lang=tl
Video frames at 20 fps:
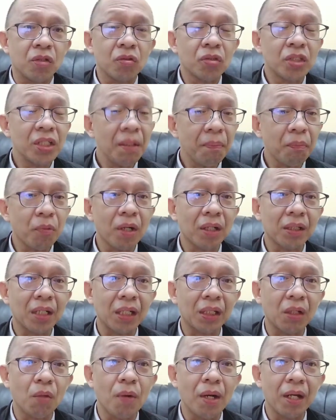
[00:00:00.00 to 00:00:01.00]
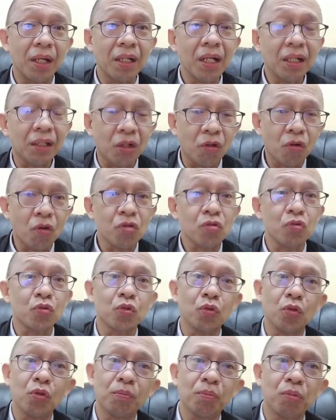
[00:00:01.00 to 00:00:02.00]
so siya po ang tatawagan natin or
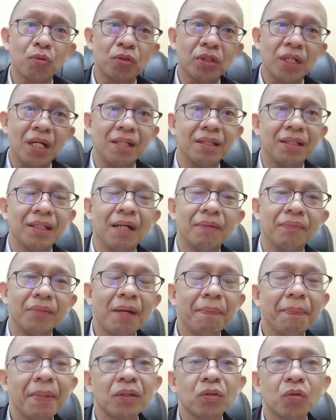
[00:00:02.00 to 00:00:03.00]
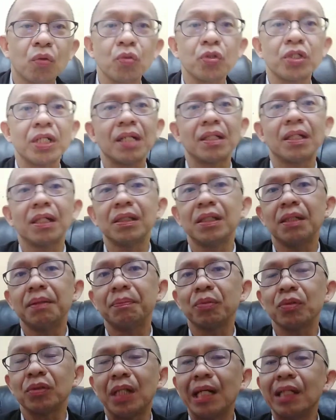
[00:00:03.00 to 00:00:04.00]
susunod po sa kanya. Dapat true channel din
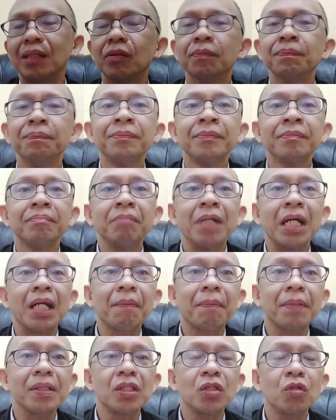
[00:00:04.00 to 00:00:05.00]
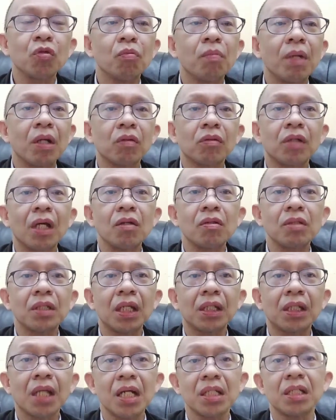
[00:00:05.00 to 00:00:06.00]
po tayo. Meron pa kasing umano tayo sa
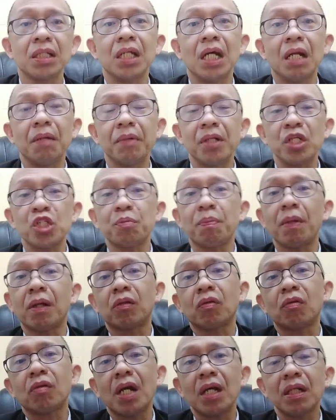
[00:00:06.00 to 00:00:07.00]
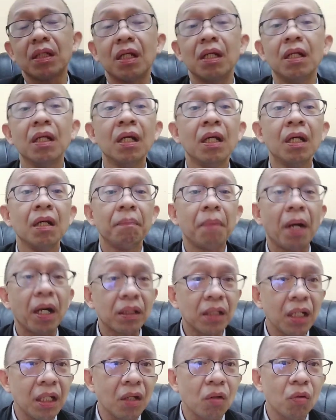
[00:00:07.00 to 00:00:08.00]
itas, hindi alam ng inspector natin. Pag
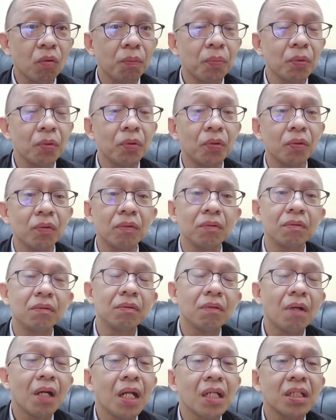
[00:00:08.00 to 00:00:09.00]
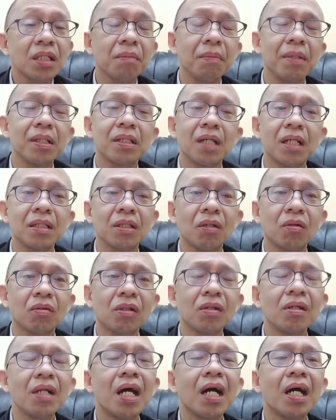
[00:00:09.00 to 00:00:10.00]
tinanong po doon, ano siya may isasagot?
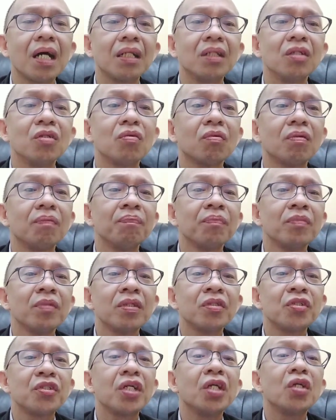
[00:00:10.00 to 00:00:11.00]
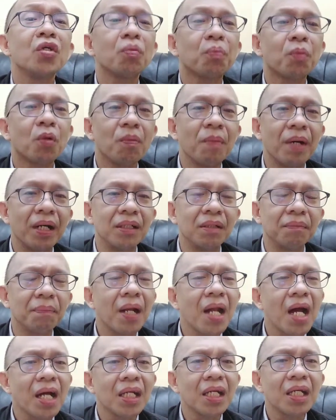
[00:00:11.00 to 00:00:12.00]
Kailangan yung chain of command,
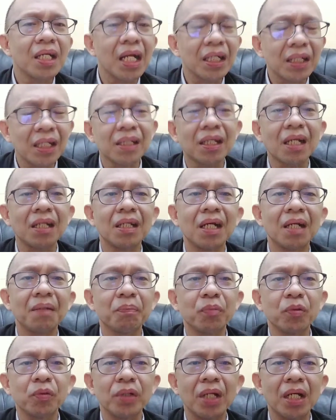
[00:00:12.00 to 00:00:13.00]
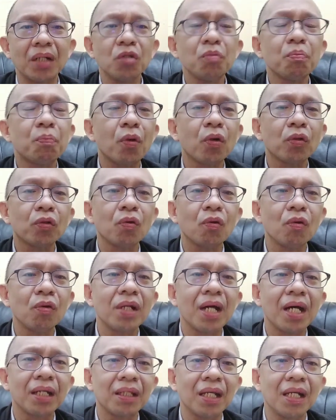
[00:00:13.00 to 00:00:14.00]
palaging natin tandaan po yan. Yung protocol
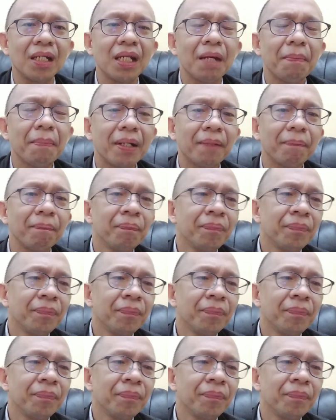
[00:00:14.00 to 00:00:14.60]
natin, dapat